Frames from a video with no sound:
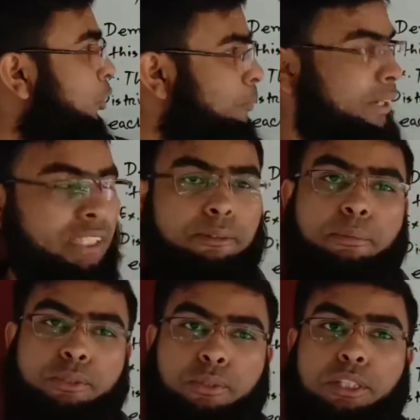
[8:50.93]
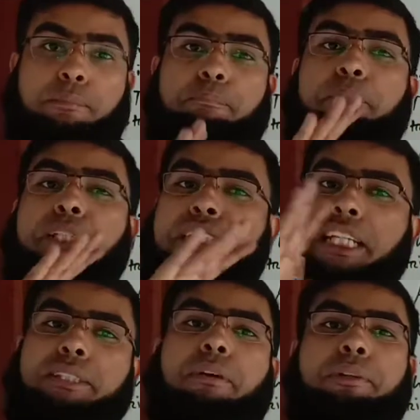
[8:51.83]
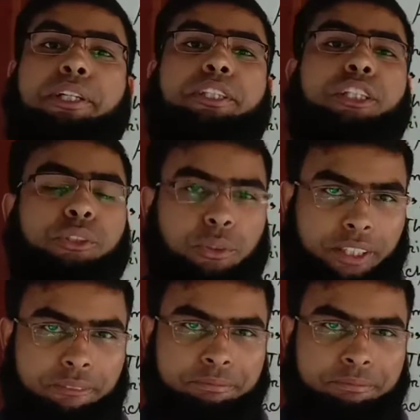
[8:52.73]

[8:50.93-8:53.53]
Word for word: কোনো ব্যক্তি ও বস্তুকে বিশেষভাবে নির্দেশ করে